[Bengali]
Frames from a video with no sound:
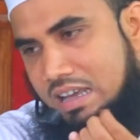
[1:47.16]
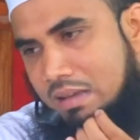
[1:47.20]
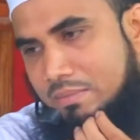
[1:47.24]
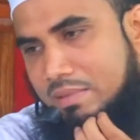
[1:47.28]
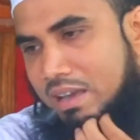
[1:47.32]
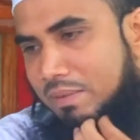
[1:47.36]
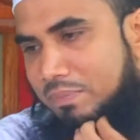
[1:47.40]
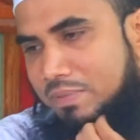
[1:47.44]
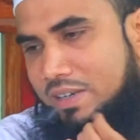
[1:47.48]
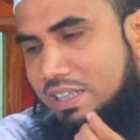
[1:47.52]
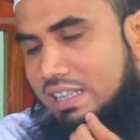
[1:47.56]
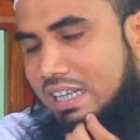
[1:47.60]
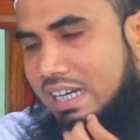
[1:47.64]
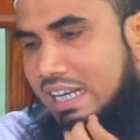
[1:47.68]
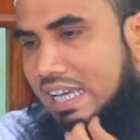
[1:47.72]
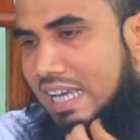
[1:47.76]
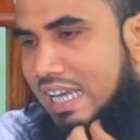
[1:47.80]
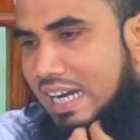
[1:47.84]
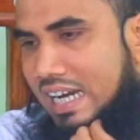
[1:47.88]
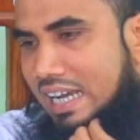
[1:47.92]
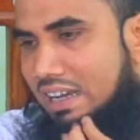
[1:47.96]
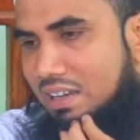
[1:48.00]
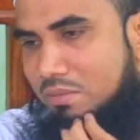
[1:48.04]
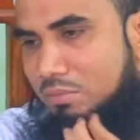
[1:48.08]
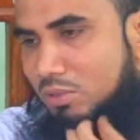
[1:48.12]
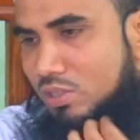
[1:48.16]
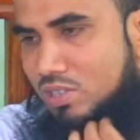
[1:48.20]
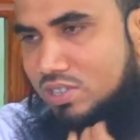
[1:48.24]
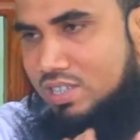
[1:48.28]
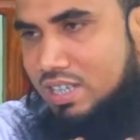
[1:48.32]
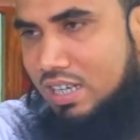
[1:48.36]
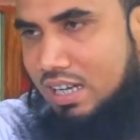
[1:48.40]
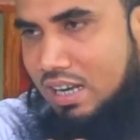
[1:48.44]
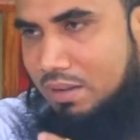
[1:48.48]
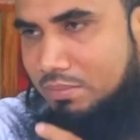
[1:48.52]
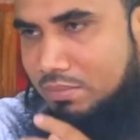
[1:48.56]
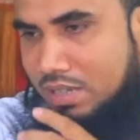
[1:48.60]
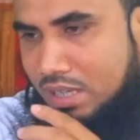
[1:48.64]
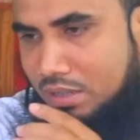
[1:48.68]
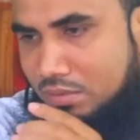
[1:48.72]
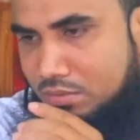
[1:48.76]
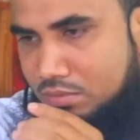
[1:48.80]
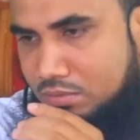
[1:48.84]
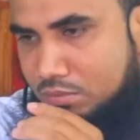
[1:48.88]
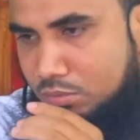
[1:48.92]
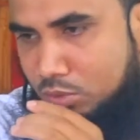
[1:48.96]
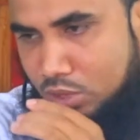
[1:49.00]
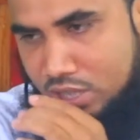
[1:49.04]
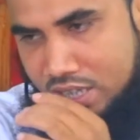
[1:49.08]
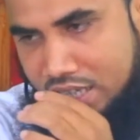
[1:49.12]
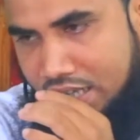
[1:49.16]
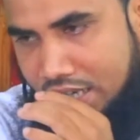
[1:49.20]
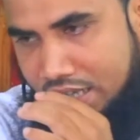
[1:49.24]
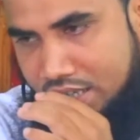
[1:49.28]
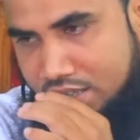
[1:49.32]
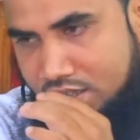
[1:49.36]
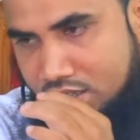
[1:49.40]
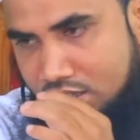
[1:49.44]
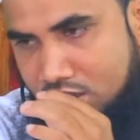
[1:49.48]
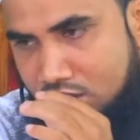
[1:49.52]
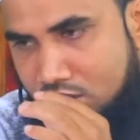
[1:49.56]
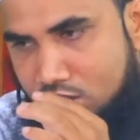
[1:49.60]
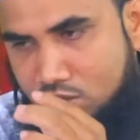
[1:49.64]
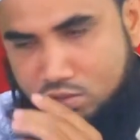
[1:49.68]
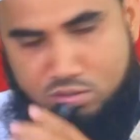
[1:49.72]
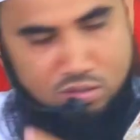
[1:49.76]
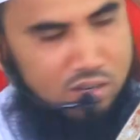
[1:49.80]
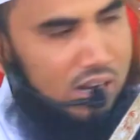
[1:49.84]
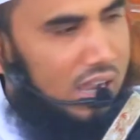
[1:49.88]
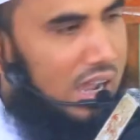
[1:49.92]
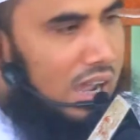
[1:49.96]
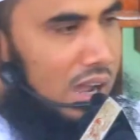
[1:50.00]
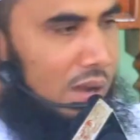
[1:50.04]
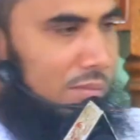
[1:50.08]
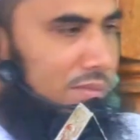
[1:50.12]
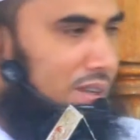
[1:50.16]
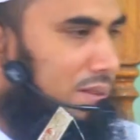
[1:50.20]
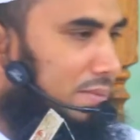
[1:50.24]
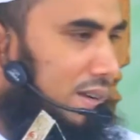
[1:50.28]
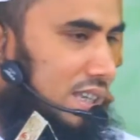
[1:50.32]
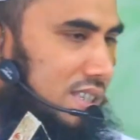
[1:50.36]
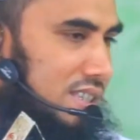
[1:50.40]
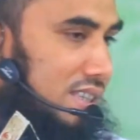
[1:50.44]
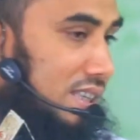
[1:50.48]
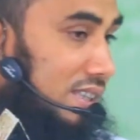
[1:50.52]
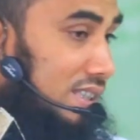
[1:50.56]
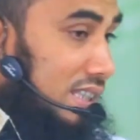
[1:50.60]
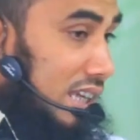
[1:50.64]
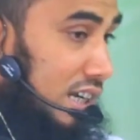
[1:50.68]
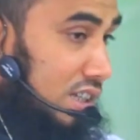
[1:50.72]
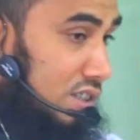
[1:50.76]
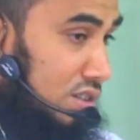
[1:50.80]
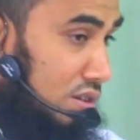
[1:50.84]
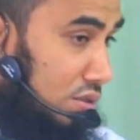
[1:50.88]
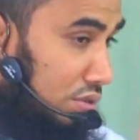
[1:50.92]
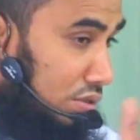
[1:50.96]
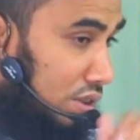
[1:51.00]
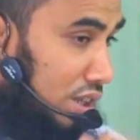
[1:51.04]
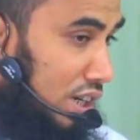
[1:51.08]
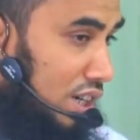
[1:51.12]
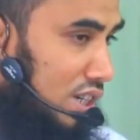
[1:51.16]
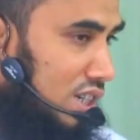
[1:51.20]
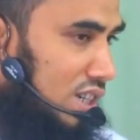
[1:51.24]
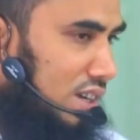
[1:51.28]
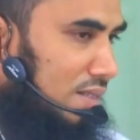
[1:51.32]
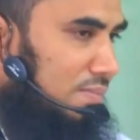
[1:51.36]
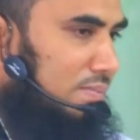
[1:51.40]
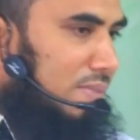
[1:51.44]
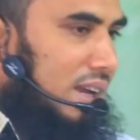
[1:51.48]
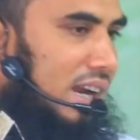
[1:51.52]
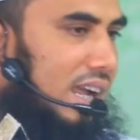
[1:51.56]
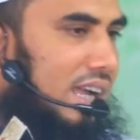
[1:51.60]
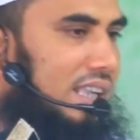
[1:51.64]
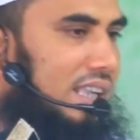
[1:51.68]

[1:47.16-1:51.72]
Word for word: আমি আপনাদেরকে এর আগে বলছিলাম না মনে নাই সুরা হামিম আসতে তার চৌত্রিশ নম্বর